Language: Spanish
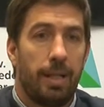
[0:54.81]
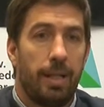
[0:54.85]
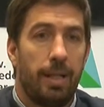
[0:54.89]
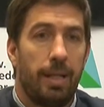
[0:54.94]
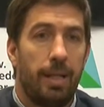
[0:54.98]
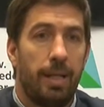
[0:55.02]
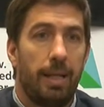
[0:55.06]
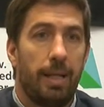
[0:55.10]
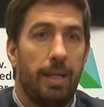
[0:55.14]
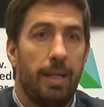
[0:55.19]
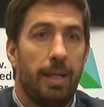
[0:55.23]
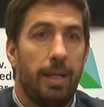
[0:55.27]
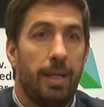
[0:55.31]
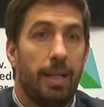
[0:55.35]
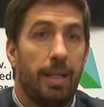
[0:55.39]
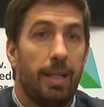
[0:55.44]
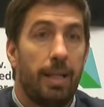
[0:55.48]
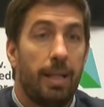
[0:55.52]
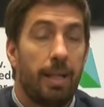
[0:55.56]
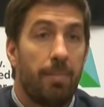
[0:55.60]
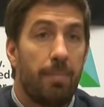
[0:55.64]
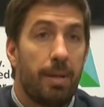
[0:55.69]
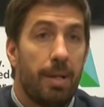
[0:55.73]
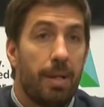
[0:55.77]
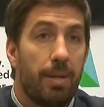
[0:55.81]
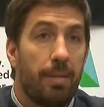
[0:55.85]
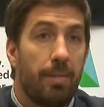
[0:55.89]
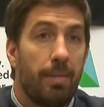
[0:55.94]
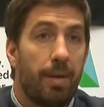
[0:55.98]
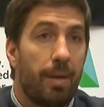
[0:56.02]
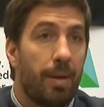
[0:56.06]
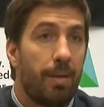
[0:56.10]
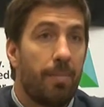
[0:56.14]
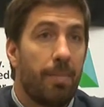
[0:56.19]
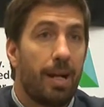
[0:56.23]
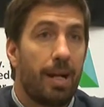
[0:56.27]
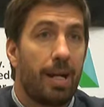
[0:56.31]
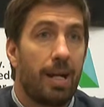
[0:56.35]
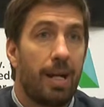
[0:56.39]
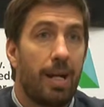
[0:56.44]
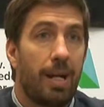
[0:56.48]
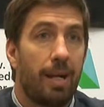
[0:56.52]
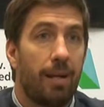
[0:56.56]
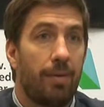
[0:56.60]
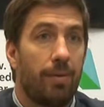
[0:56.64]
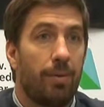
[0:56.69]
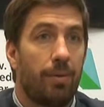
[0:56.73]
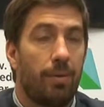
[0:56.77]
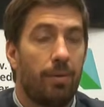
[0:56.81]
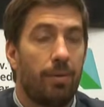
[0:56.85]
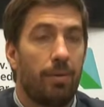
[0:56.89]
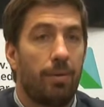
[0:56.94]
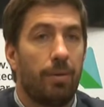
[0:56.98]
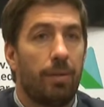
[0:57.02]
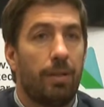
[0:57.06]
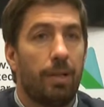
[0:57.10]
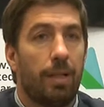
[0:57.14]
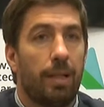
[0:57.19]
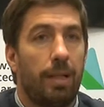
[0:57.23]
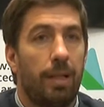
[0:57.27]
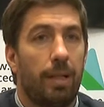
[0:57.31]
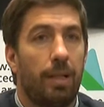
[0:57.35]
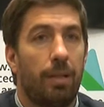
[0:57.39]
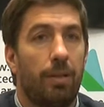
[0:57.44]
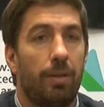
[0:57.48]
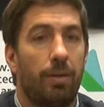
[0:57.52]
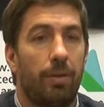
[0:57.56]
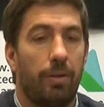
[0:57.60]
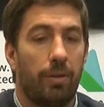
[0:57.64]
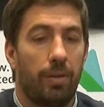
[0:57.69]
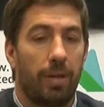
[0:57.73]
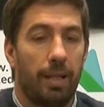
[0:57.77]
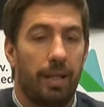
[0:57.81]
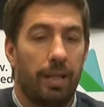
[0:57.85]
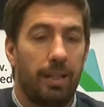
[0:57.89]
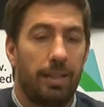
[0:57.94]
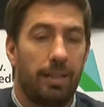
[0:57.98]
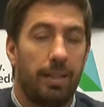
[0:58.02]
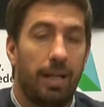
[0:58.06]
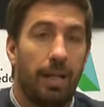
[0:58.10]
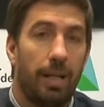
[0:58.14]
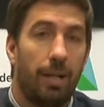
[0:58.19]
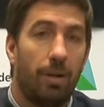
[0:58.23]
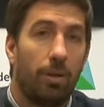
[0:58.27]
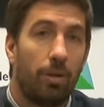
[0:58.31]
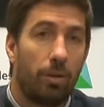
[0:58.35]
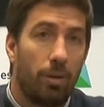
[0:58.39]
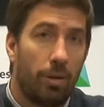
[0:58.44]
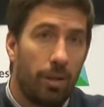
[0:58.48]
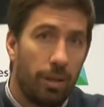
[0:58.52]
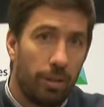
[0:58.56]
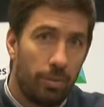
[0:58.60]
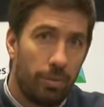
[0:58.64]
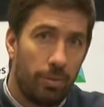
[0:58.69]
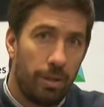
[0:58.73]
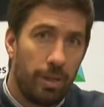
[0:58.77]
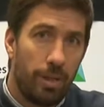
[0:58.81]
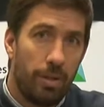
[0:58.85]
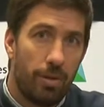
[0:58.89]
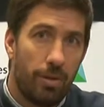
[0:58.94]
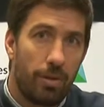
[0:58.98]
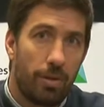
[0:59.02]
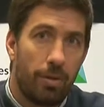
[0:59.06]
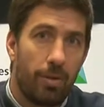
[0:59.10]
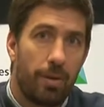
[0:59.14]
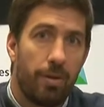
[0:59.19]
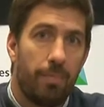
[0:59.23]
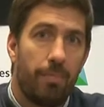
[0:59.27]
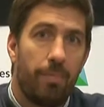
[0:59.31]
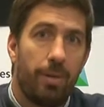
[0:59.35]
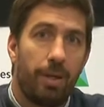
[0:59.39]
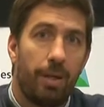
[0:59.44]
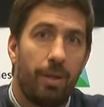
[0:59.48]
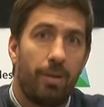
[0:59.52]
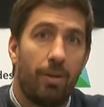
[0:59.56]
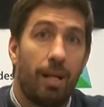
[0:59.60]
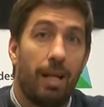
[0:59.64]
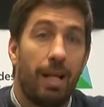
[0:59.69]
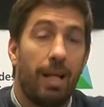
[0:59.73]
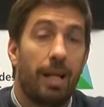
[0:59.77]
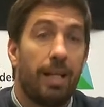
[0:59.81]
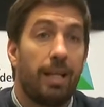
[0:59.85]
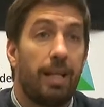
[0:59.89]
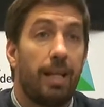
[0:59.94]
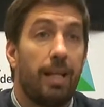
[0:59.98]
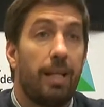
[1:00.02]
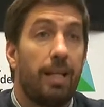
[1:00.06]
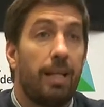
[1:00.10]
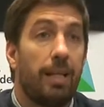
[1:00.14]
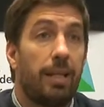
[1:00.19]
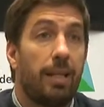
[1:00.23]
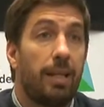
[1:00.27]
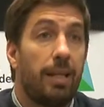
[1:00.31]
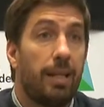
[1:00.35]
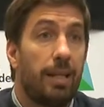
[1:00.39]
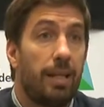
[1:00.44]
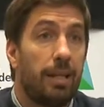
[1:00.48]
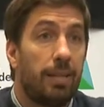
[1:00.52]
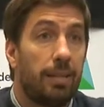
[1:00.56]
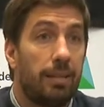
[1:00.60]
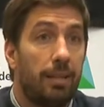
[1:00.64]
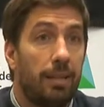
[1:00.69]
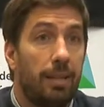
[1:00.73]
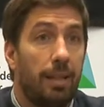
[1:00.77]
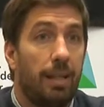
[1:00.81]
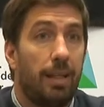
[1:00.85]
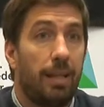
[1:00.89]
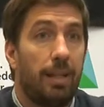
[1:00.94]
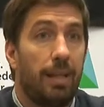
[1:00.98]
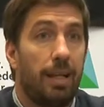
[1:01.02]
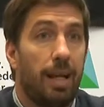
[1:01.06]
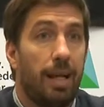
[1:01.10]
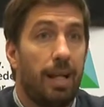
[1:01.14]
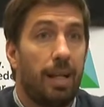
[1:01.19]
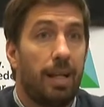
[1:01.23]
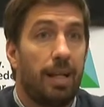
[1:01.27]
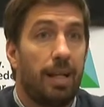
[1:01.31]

Y, también remarcar esto que decía la doctora Zunino con respecto a las estadísticas, eh, al